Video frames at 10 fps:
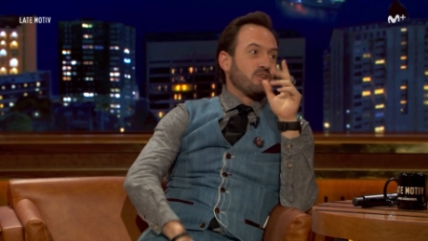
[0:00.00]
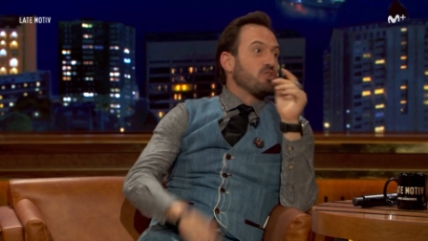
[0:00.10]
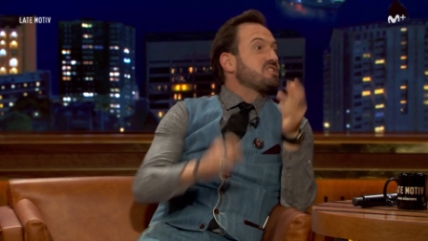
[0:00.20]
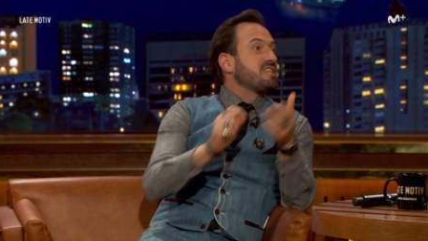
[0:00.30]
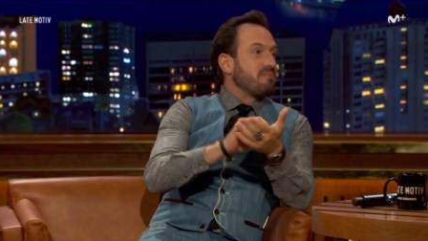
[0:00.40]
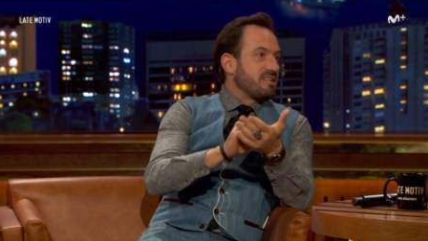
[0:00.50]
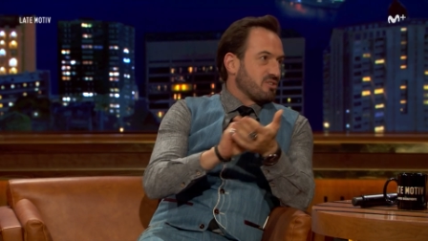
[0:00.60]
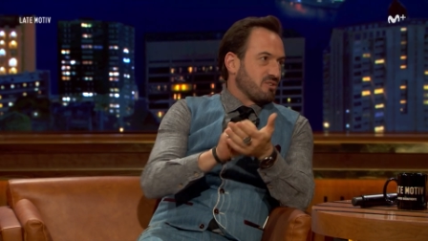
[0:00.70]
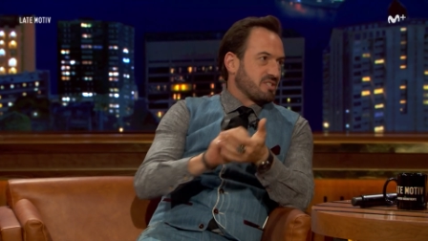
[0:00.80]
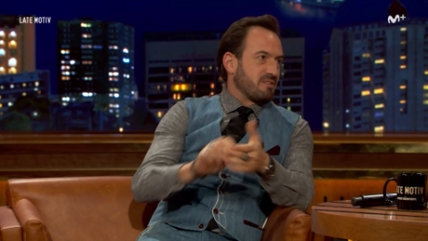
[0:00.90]
Pero yo escribí
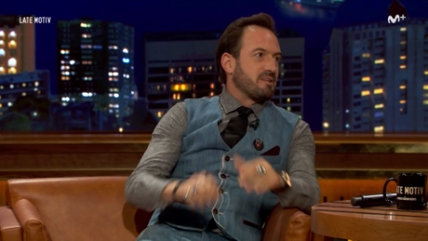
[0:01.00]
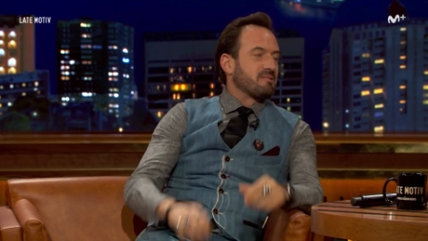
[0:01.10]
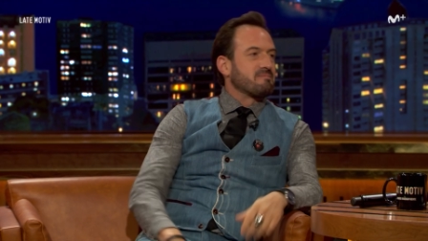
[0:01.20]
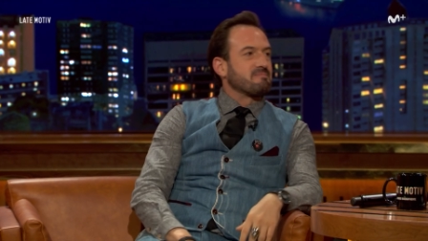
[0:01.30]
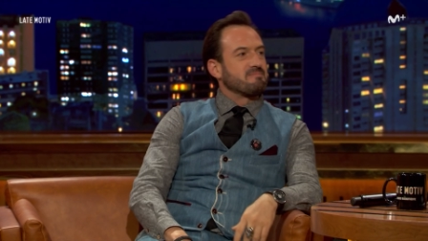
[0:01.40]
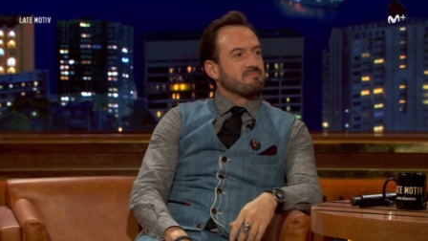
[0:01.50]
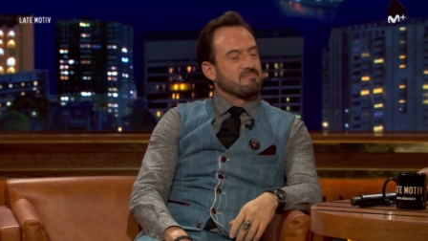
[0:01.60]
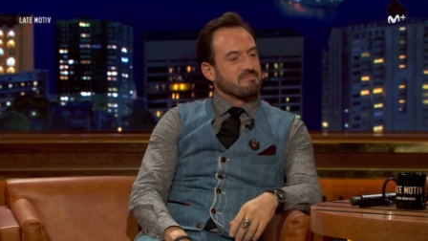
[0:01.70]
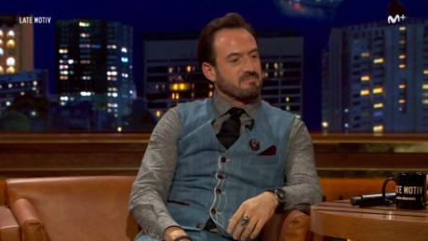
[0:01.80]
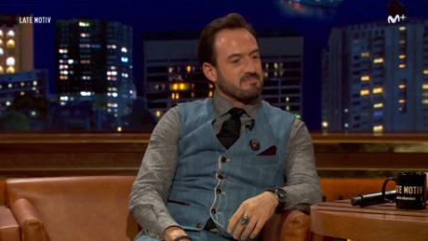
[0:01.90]
solo. Escribí. Sí, sí, sí.
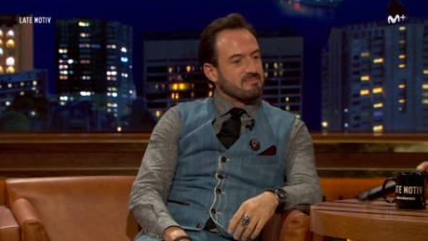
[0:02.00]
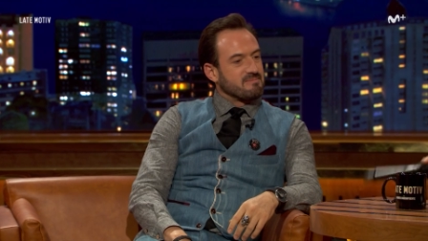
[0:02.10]
Te ha cabido